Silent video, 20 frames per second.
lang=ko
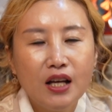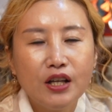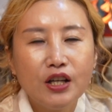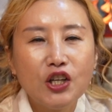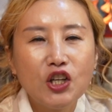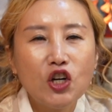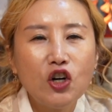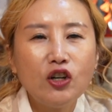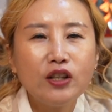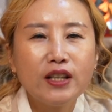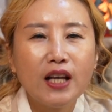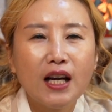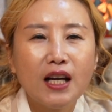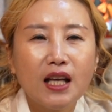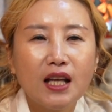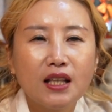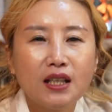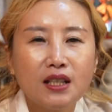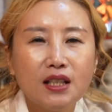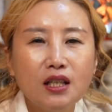1월
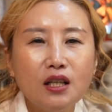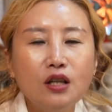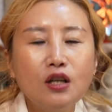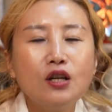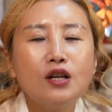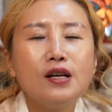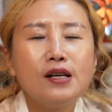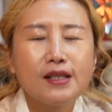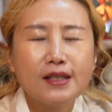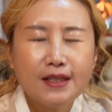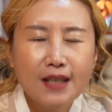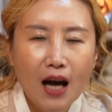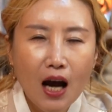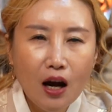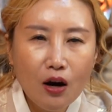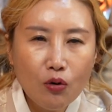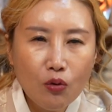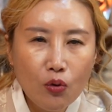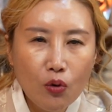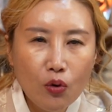달에는
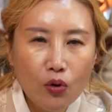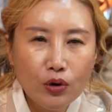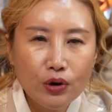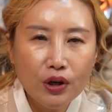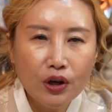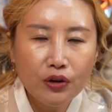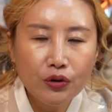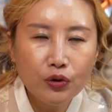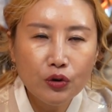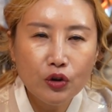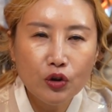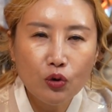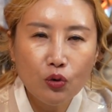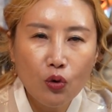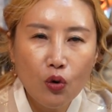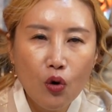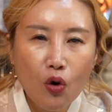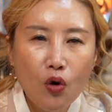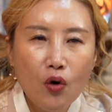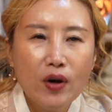참고
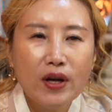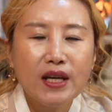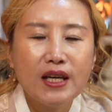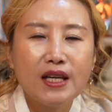견디고